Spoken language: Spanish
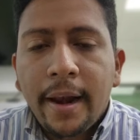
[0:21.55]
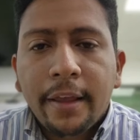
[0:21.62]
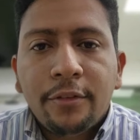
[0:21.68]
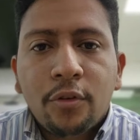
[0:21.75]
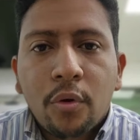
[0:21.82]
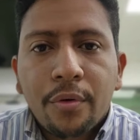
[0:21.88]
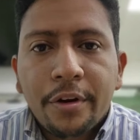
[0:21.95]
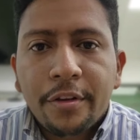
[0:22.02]
las
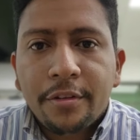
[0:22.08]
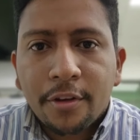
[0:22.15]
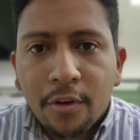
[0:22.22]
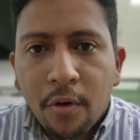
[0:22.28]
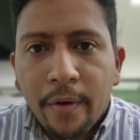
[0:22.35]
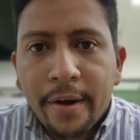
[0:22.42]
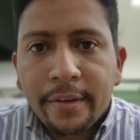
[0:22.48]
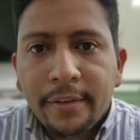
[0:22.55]

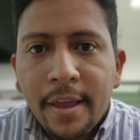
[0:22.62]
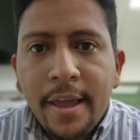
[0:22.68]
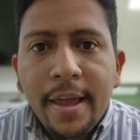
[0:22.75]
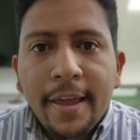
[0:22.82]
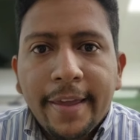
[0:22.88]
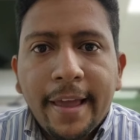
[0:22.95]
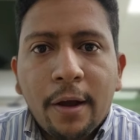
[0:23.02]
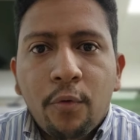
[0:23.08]
condiciones
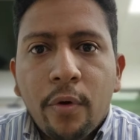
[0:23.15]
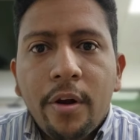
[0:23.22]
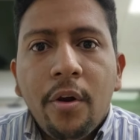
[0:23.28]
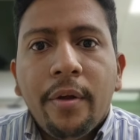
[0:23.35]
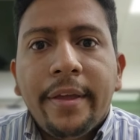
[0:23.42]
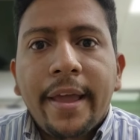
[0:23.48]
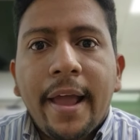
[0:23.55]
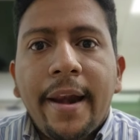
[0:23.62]
y
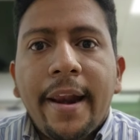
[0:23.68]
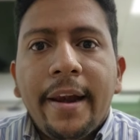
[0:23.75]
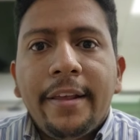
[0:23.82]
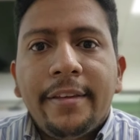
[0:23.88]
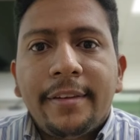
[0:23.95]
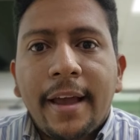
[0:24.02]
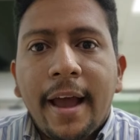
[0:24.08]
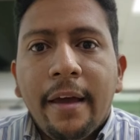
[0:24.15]
acuerdos que han
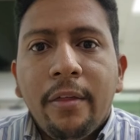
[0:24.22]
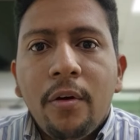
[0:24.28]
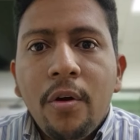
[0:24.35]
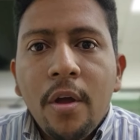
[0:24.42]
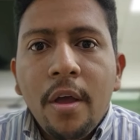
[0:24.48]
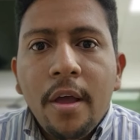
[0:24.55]
realizado